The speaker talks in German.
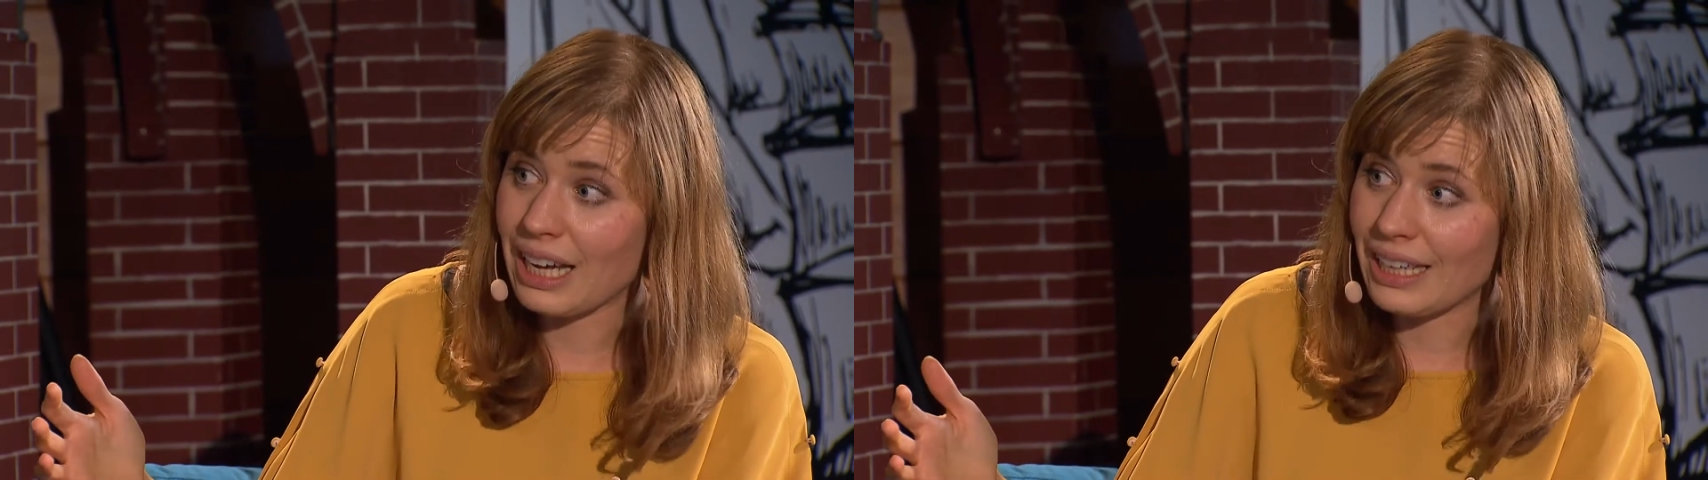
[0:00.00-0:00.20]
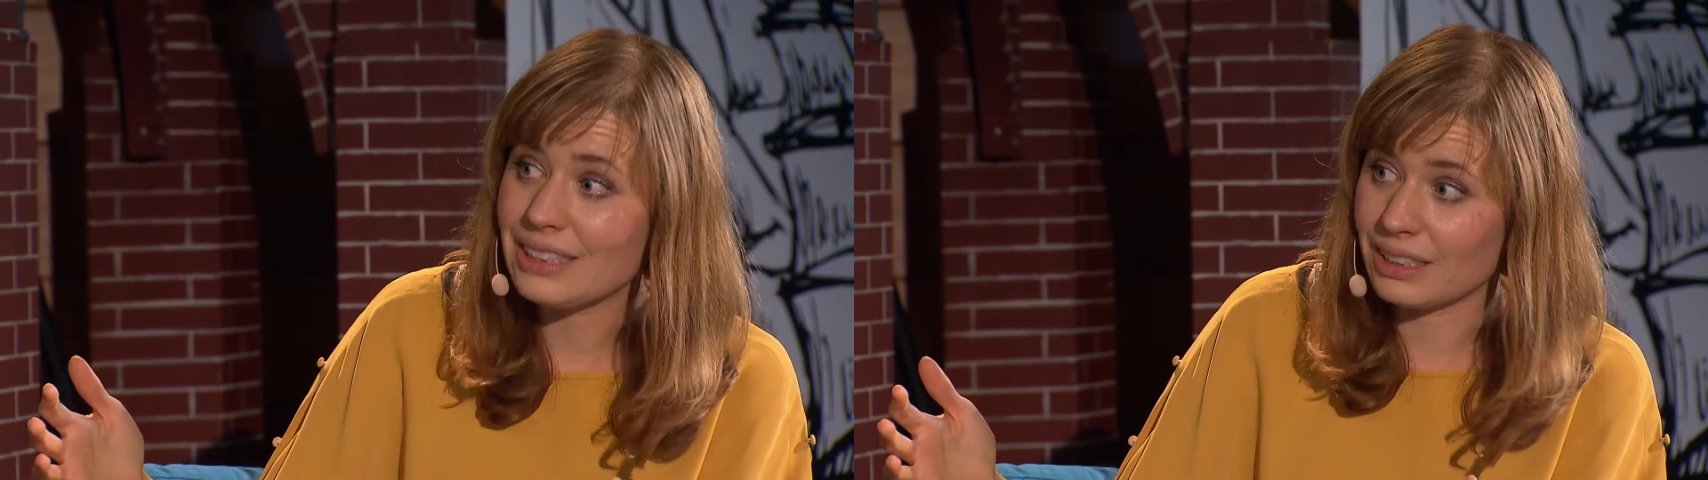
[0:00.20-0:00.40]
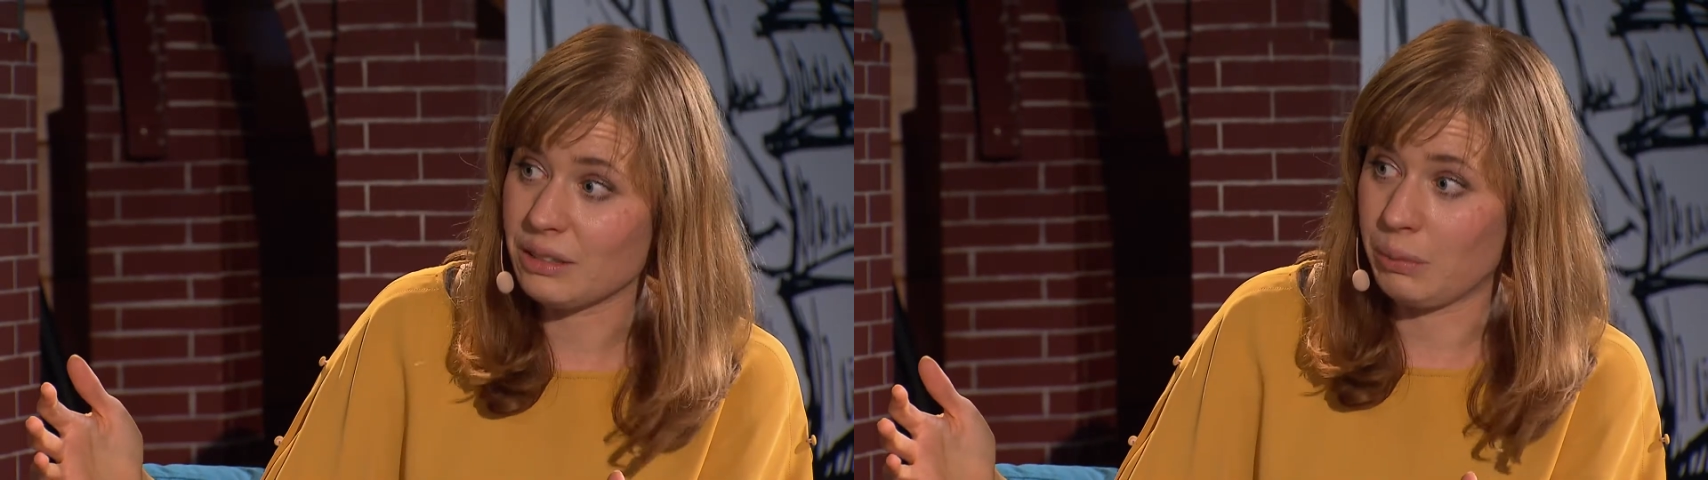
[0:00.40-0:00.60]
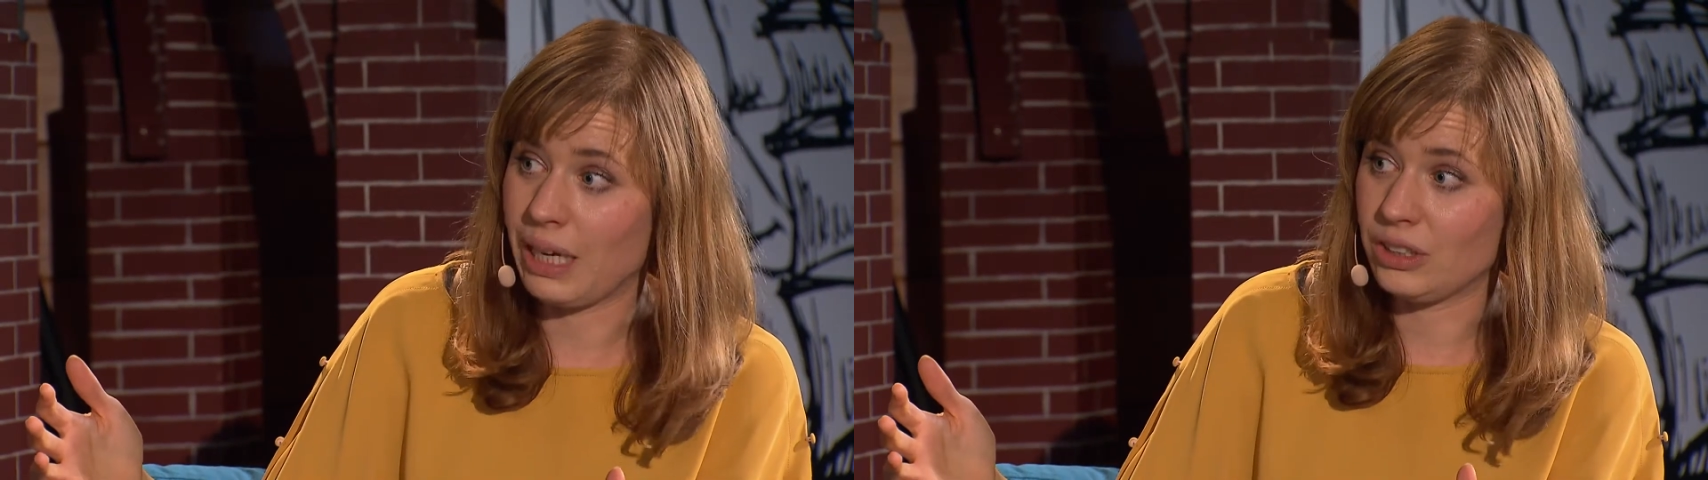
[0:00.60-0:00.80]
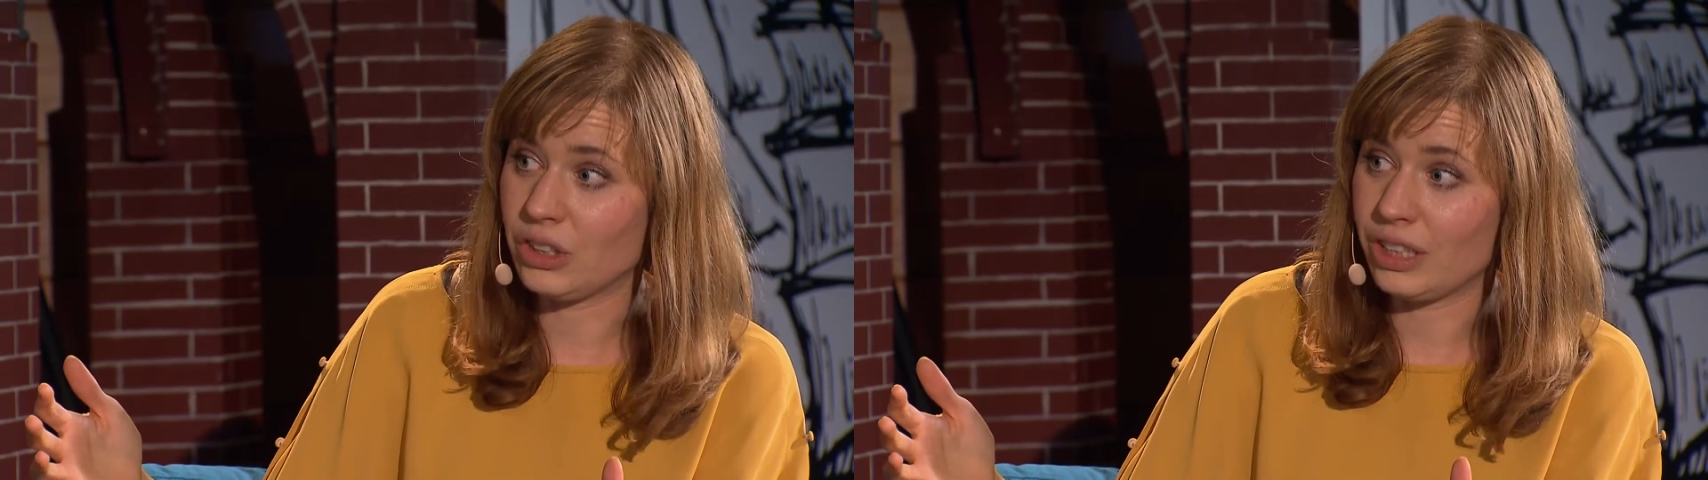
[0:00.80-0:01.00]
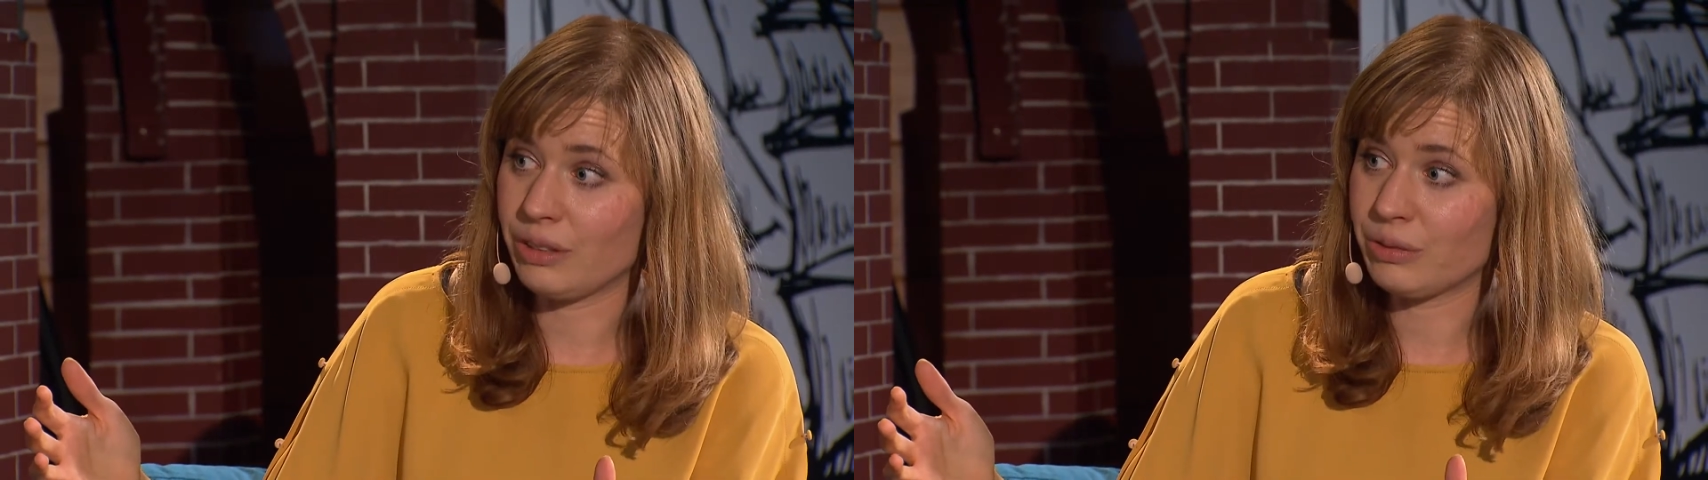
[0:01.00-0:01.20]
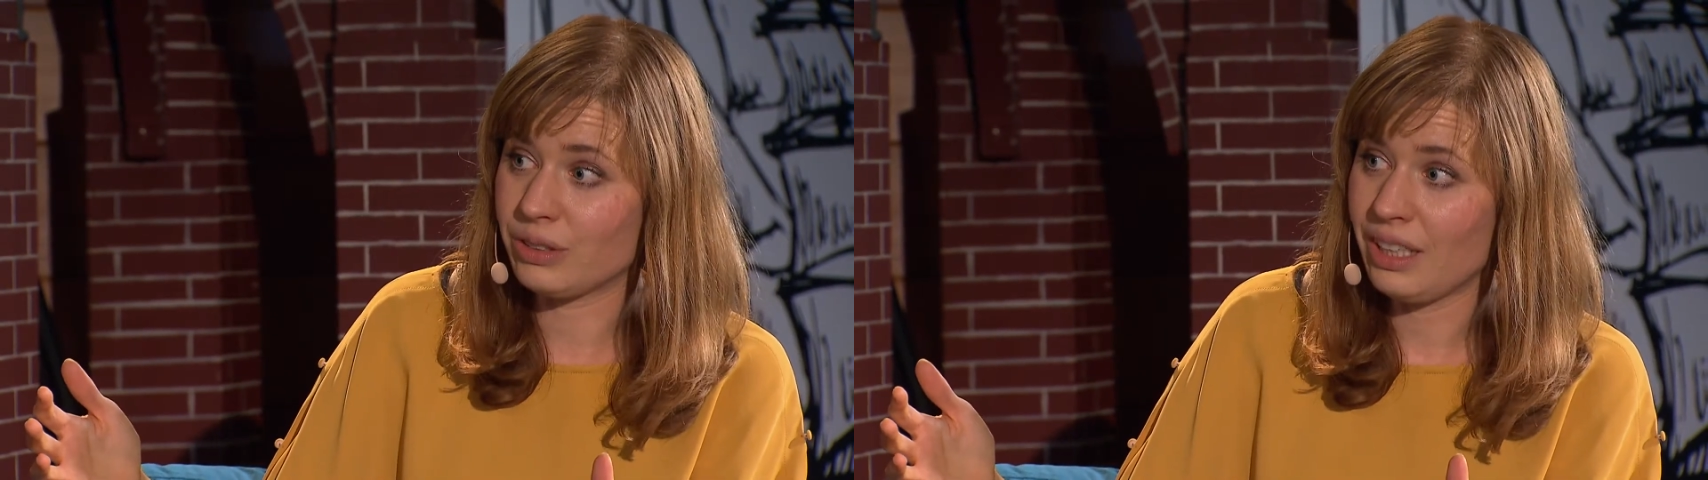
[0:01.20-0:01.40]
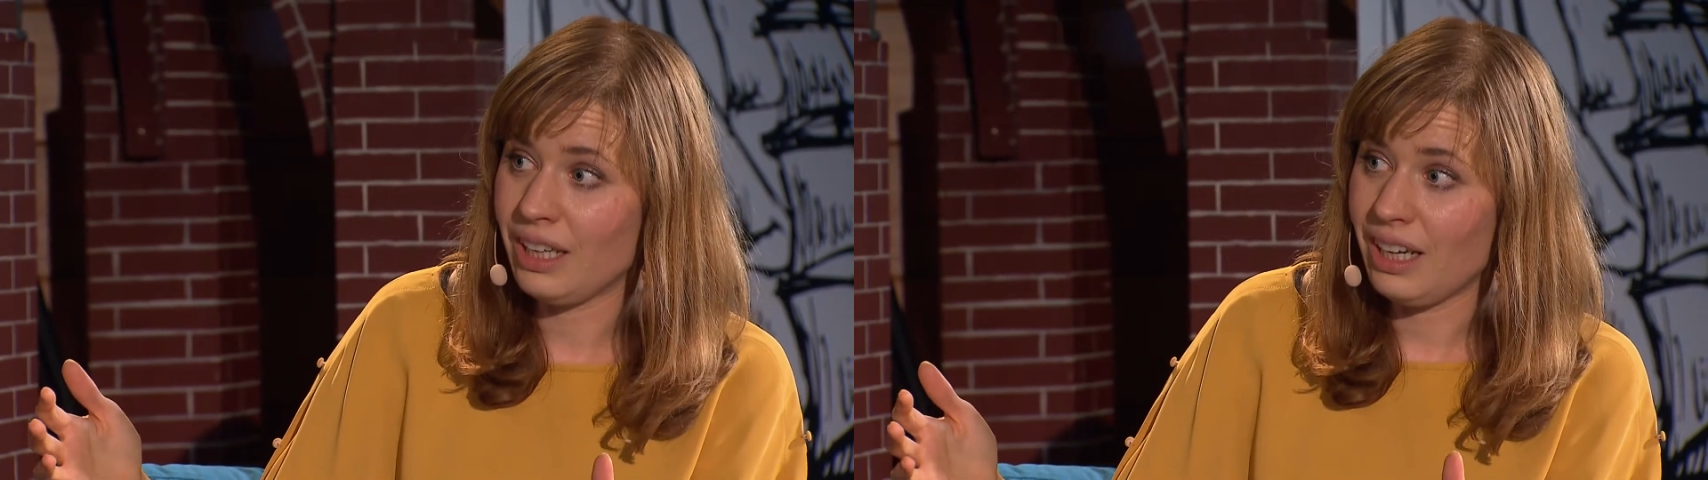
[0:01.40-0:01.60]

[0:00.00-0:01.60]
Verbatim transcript: Reisegemeinschaft.